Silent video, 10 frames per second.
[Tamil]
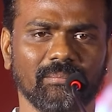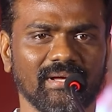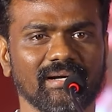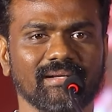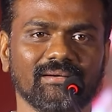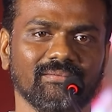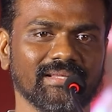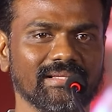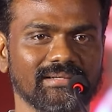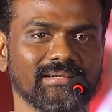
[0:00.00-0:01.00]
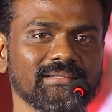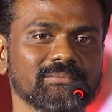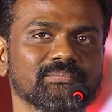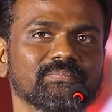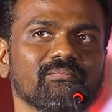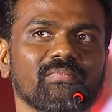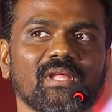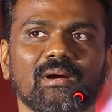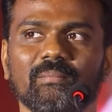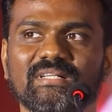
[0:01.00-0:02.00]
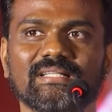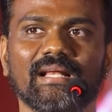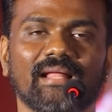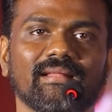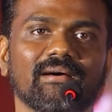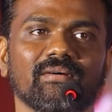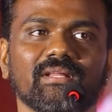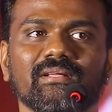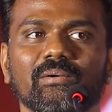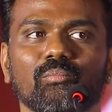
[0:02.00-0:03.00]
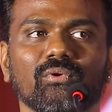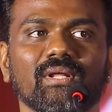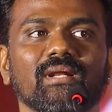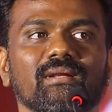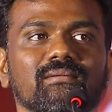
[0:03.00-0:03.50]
பாராட்டுகள் வந்திருக்கு பட் ஸ்டில் அதை தான் வந்து முதல்